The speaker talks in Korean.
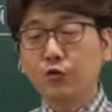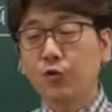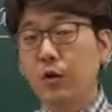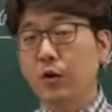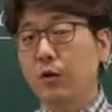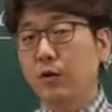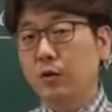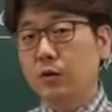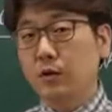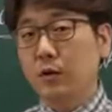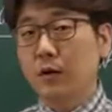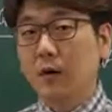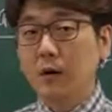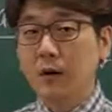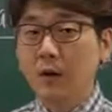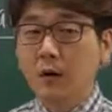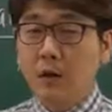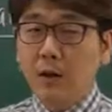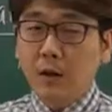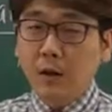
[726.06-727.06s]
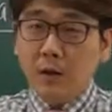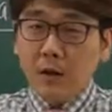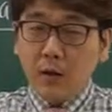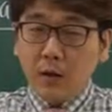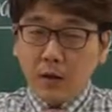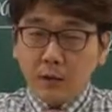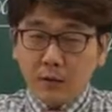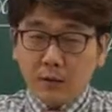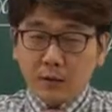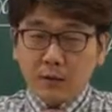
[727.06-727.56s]
중요한 거죠.
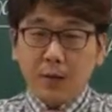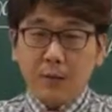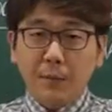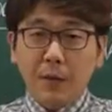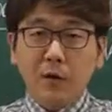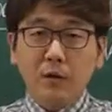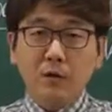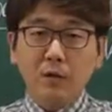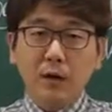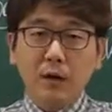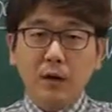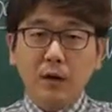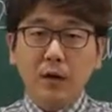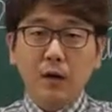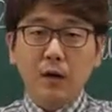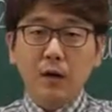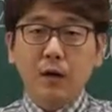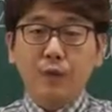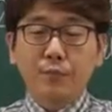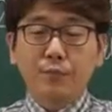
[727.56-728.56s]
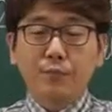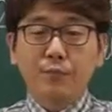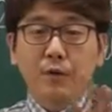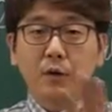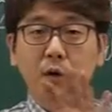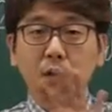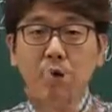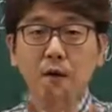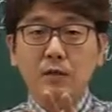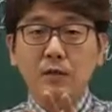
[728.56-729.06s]
자, 명사가
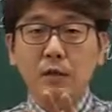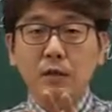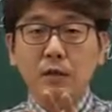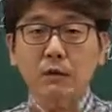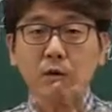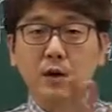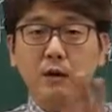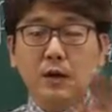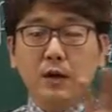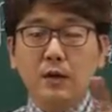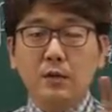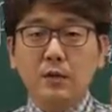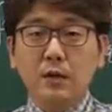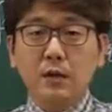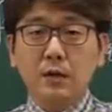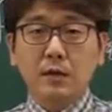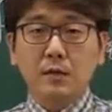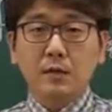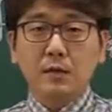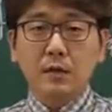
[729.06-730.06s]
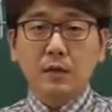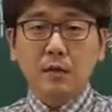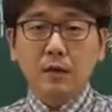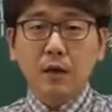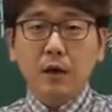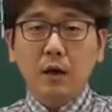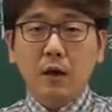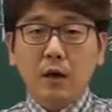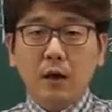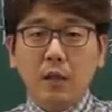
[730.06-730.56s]
불가산과 가산이 있을
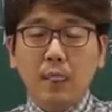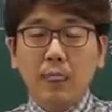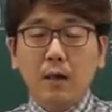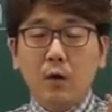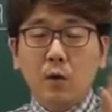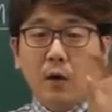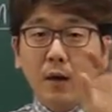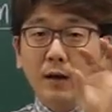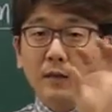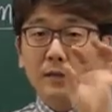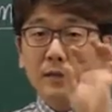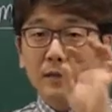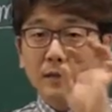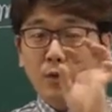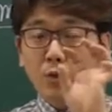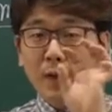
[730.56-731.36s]
때 관,